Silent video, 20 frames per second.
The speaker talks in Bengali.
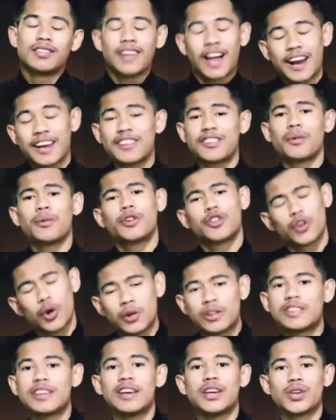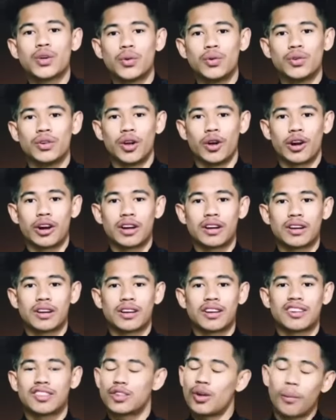নারী তুমি সত্যিই সুন্দর
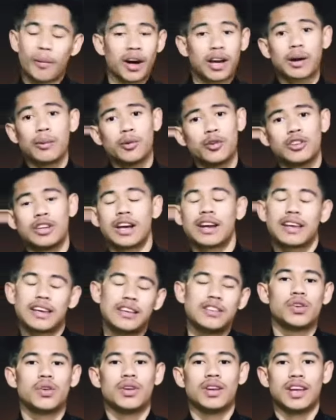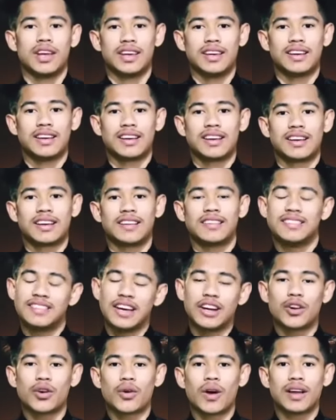তোমাকে বোঝার কিছুই নেই
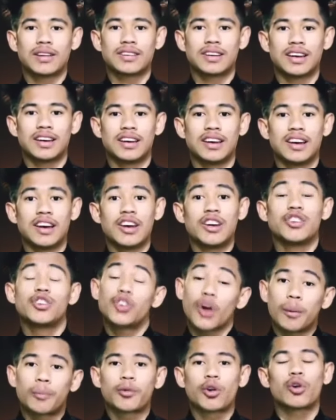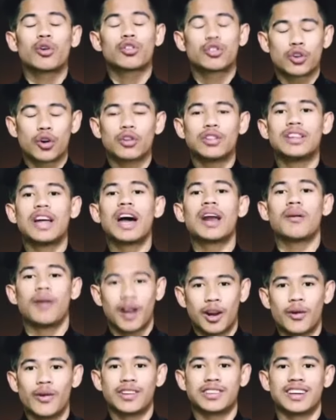যেটুকু আছে সবটুকু শ্রদ্ধা আর
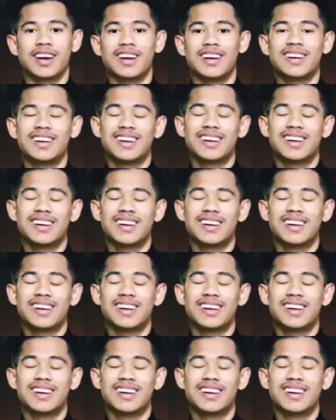ভালোবাসা